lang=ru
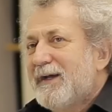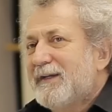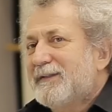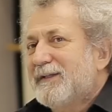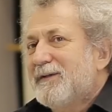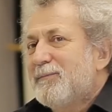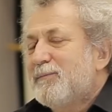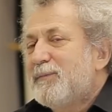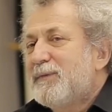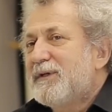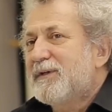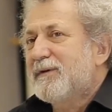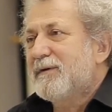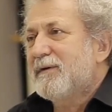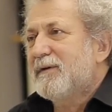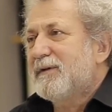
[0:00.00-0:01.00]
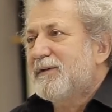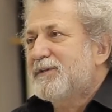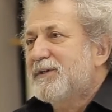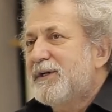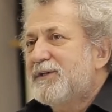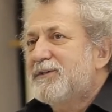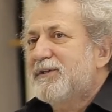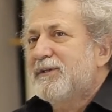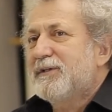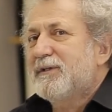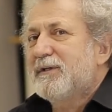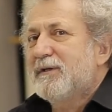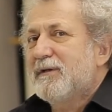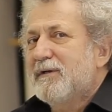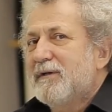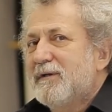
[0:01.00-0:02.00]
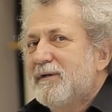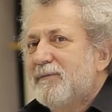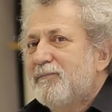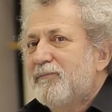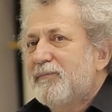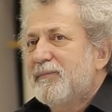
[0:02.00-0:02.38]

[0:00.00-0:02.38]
Это мир э, женщины э,